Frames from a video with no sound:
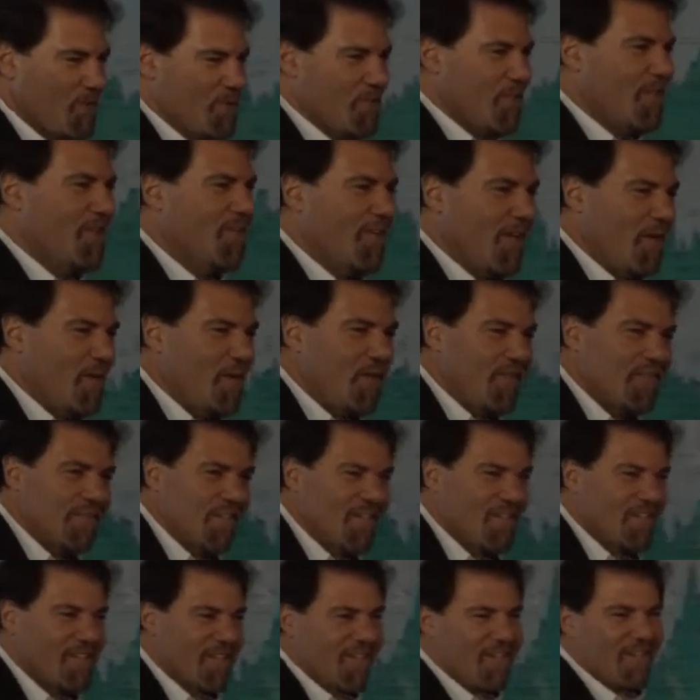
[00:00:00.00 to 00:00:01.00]
Otro
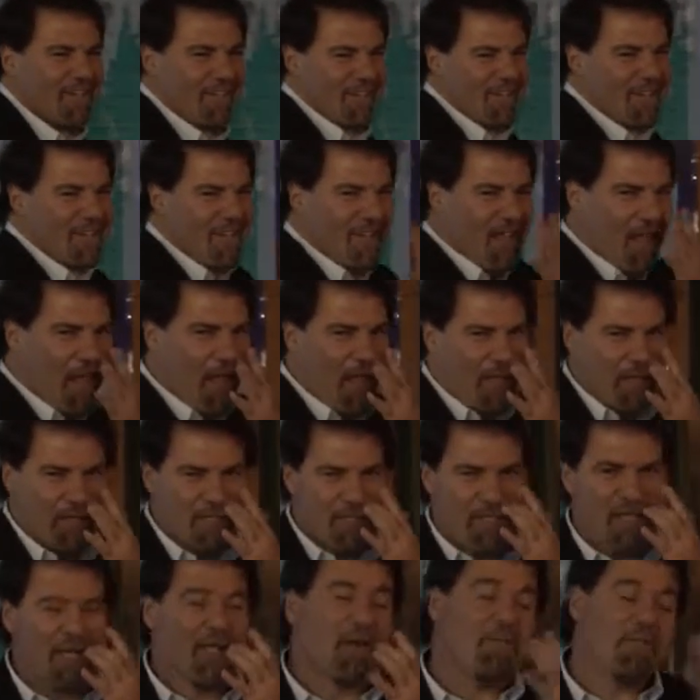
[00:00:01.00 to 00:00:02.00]
dice, bueno, me
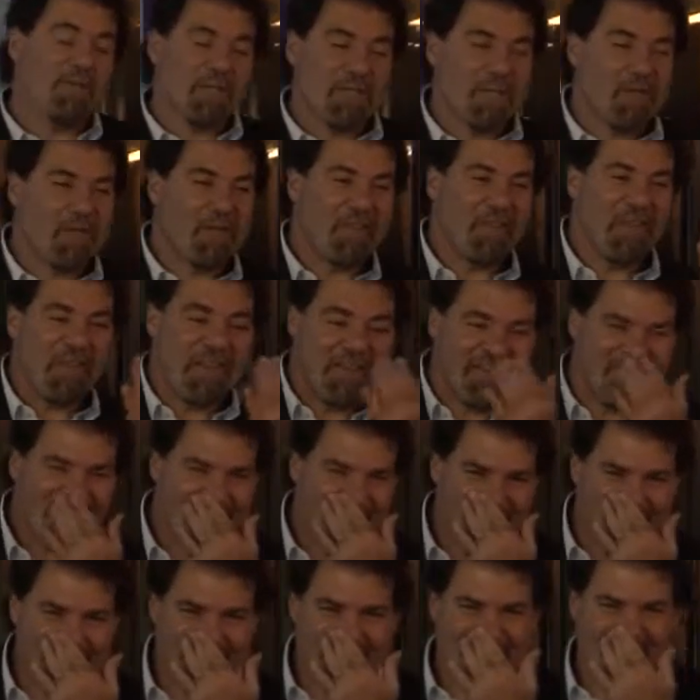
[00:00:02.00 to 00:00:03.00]
dedico a importar. No, mirá
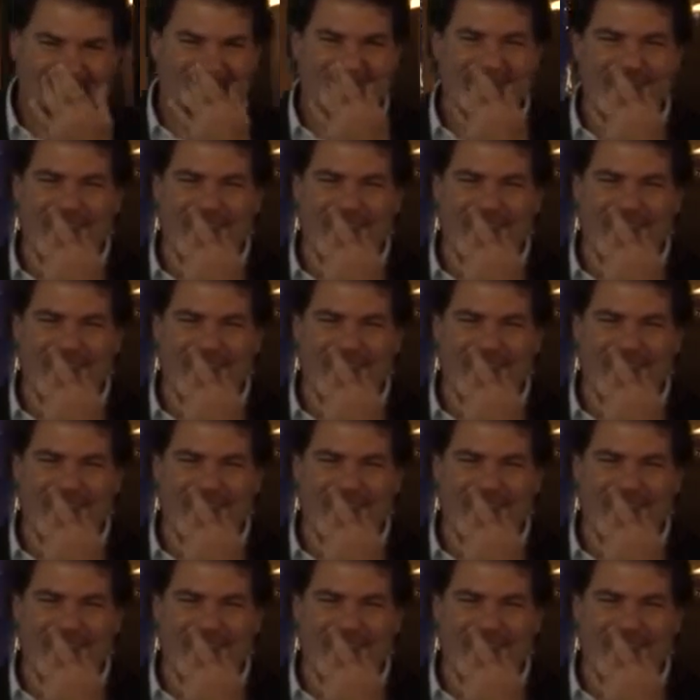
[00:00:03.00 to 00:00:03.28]
si después